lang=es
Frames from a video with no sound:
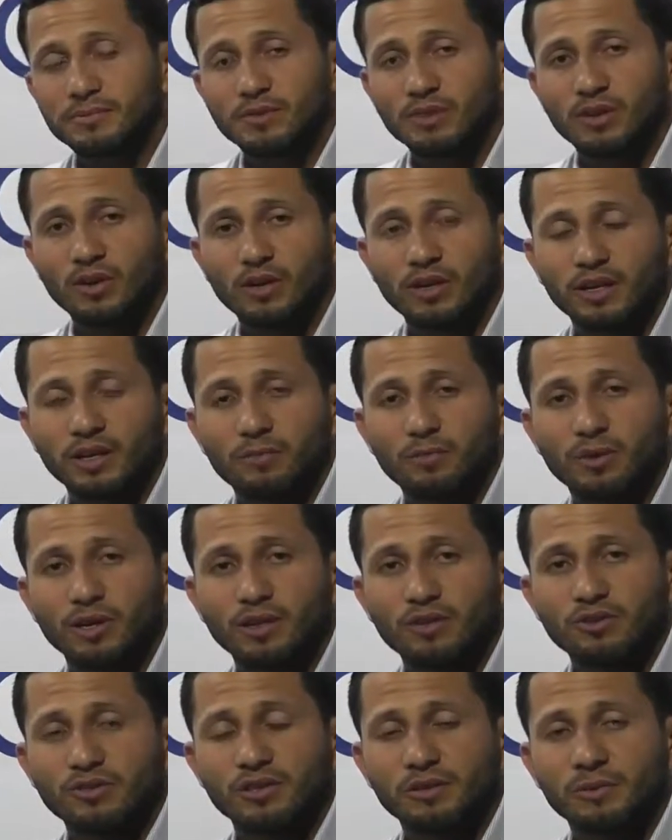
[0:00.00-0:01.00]
que ahorita
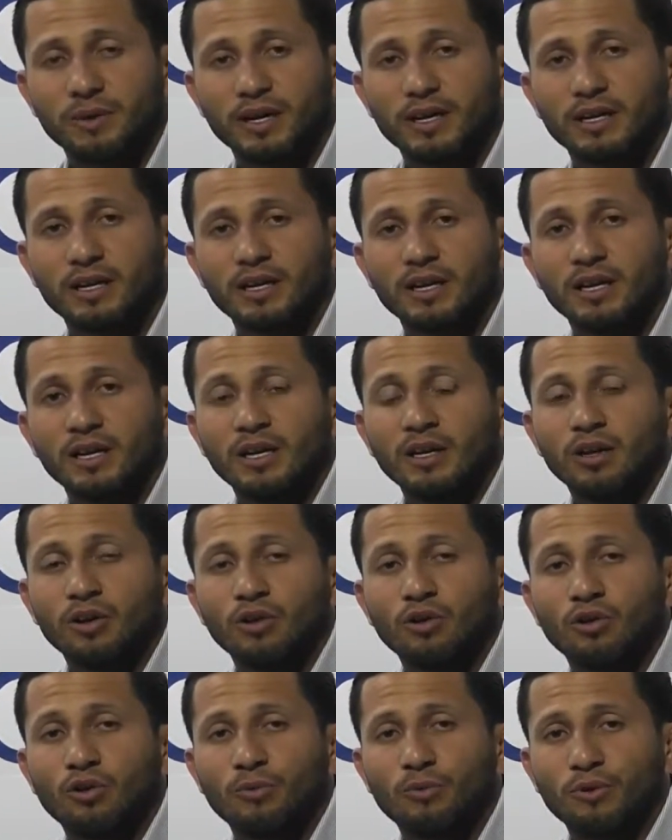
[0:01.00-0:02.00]
pueden observar
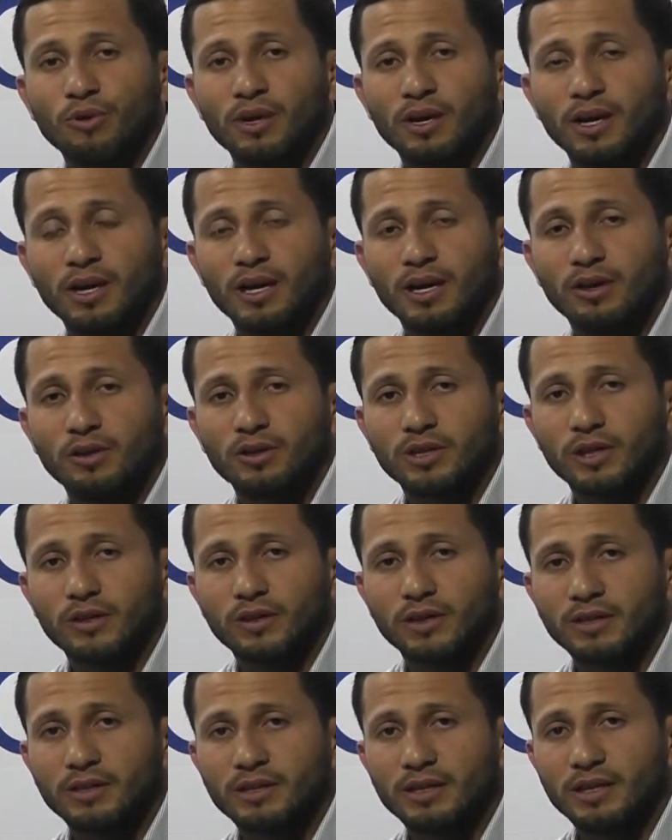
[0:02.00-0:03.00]
cómo ya otra
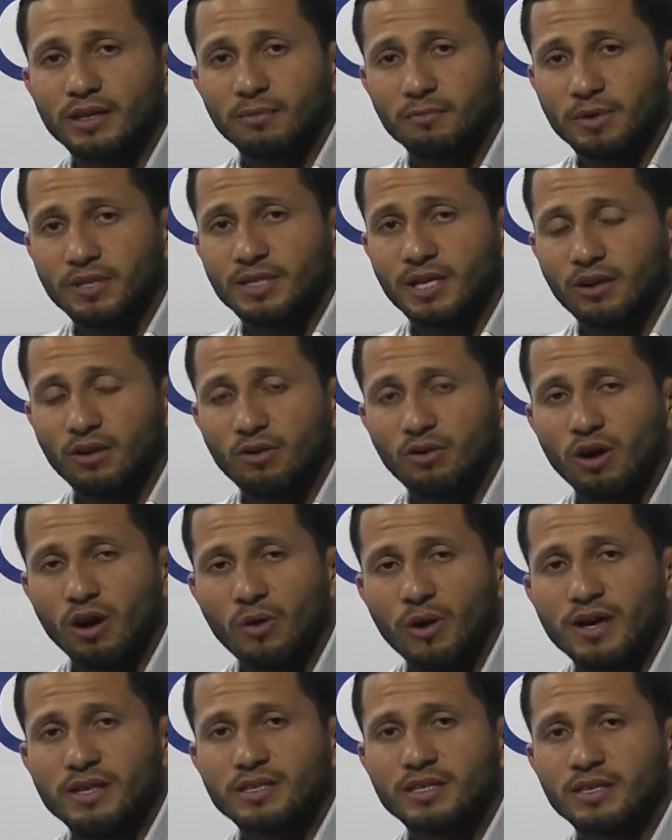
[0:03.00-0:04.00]
vez empezaron los
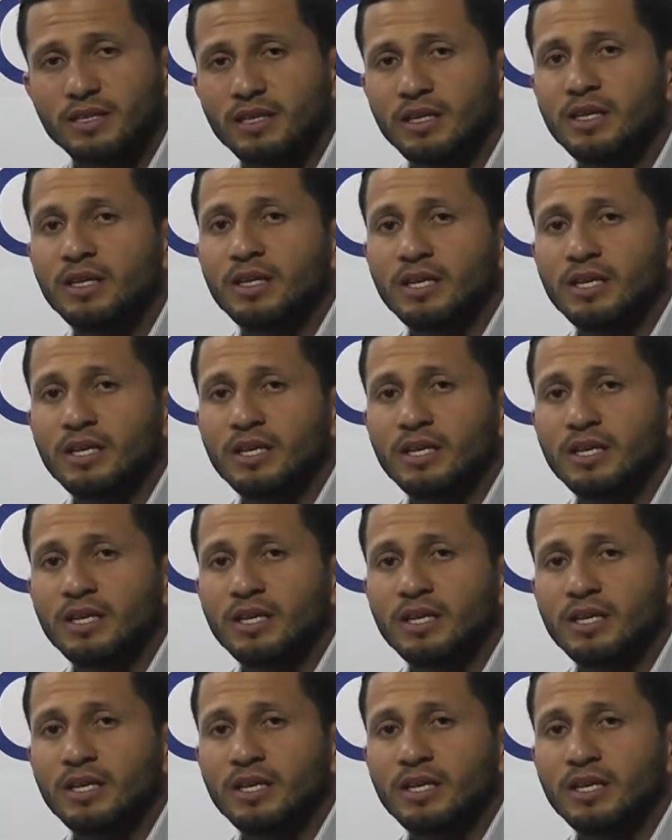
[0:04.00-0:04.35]
avances.